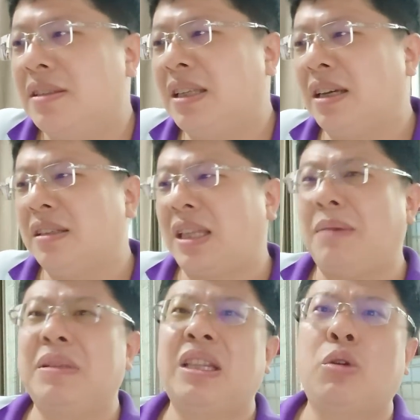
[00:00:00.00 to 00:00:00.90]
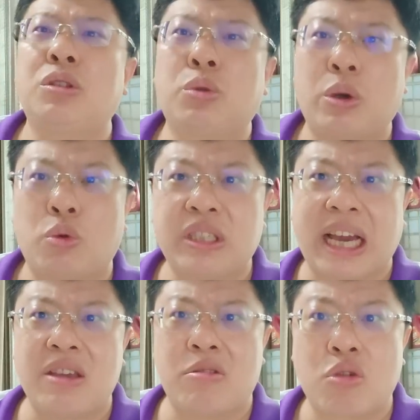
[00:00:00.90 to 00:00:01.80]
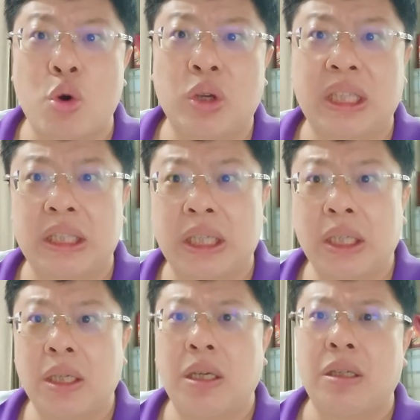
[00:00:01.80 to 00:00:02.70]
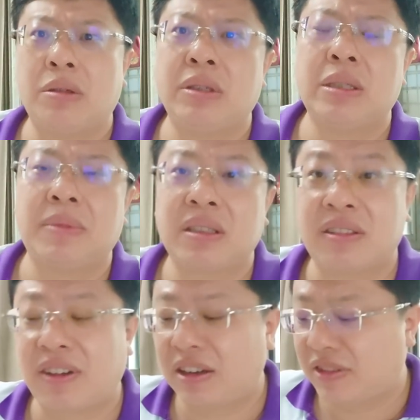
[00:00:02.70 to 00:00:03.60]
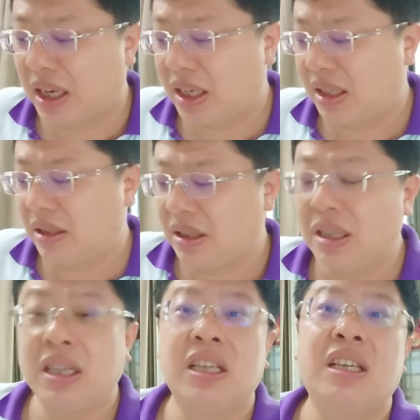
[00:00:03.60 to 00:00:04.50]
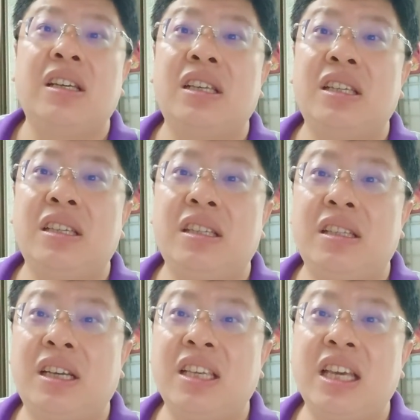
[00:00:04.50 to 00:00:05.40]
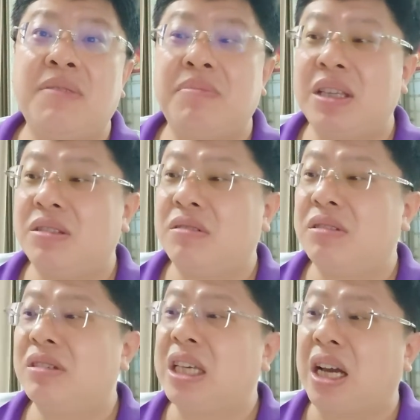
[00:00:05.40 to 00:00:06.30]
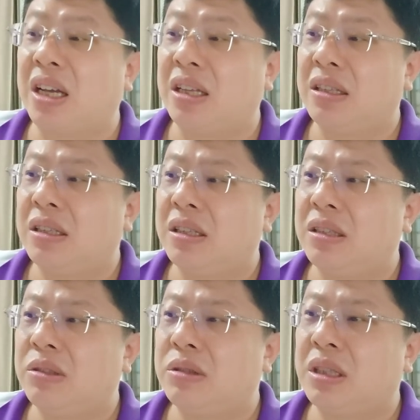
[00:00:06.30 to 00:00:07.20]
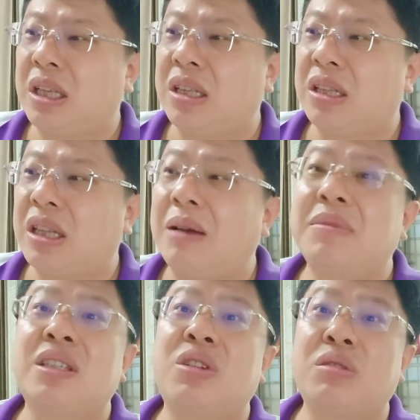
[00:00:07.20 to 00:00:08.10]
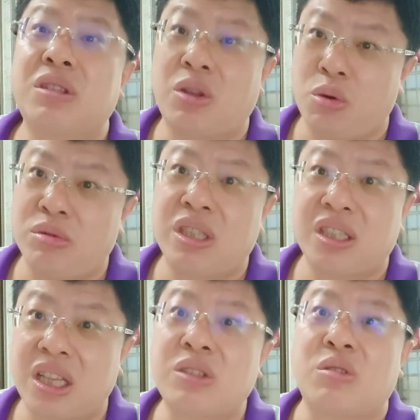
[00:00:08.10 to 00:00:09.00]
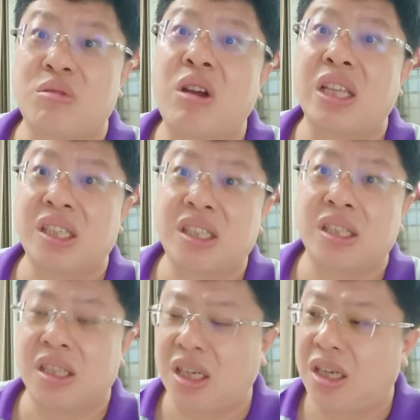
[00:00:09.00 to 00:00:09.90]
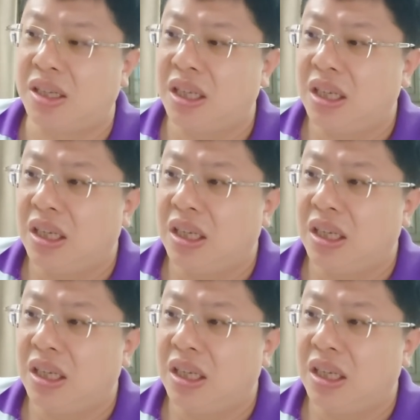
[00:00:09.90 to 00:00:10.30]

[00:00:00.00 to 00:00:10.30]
让他们都是对国家有功的人啊，你为什么用这方法？他那个晏平仲就讲了，等他们这都都是那种乱世啊，